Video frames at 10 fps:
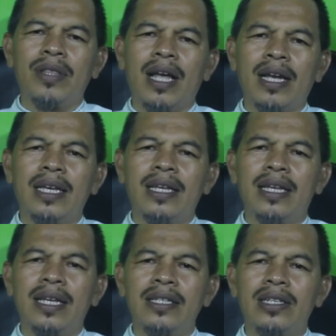bertakin.
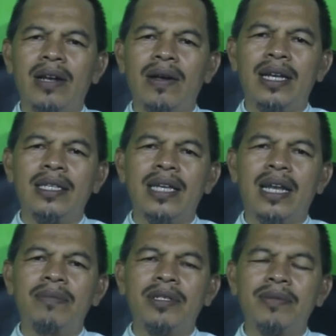Salam dan
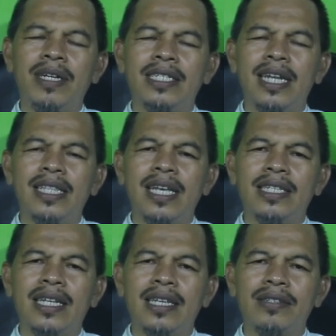salam semoga
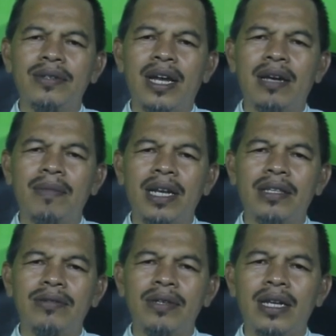senantiasa tercurah
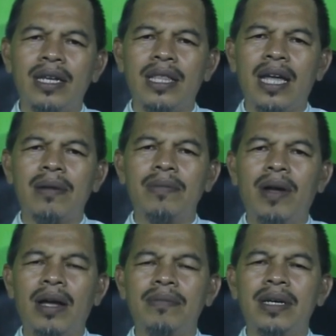kepada junjungan kita Nabi
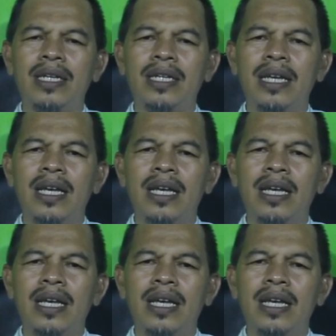Muhammad